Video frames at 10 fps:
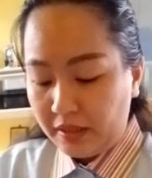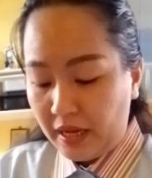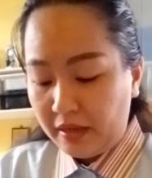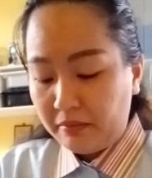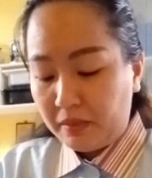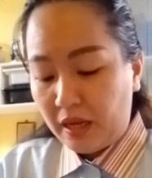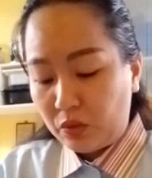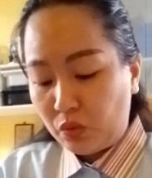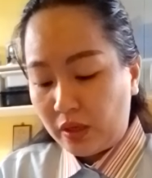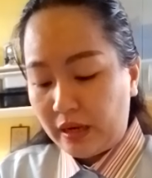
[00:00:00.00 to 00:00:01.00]
dan
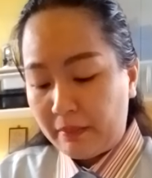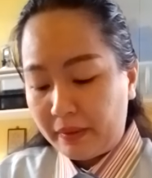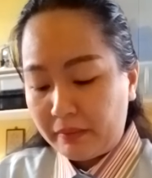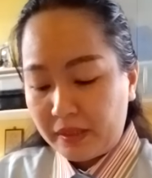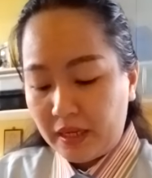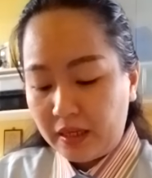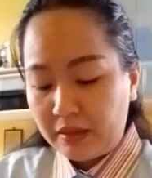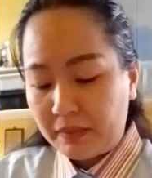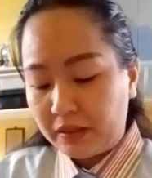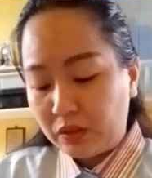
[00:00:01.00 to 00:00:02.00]
melakukan apa yang
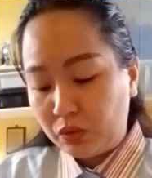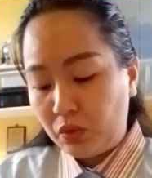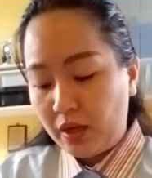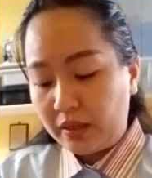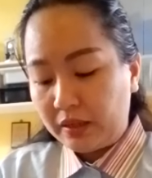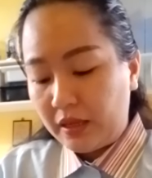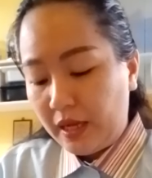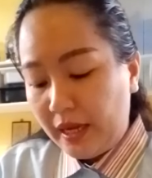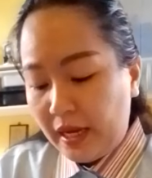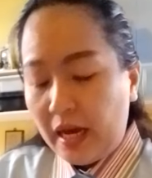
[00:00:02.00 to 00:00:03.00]
benar di mata Tuhan.
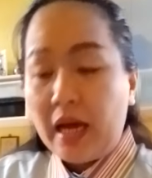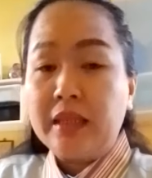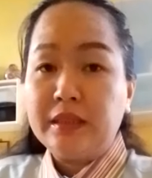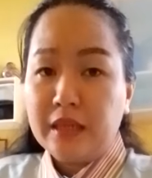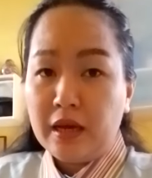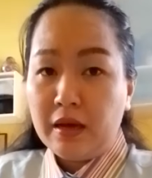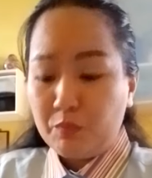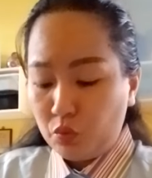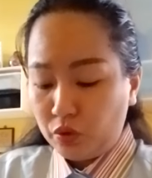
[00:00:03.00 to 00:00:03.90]
Hanya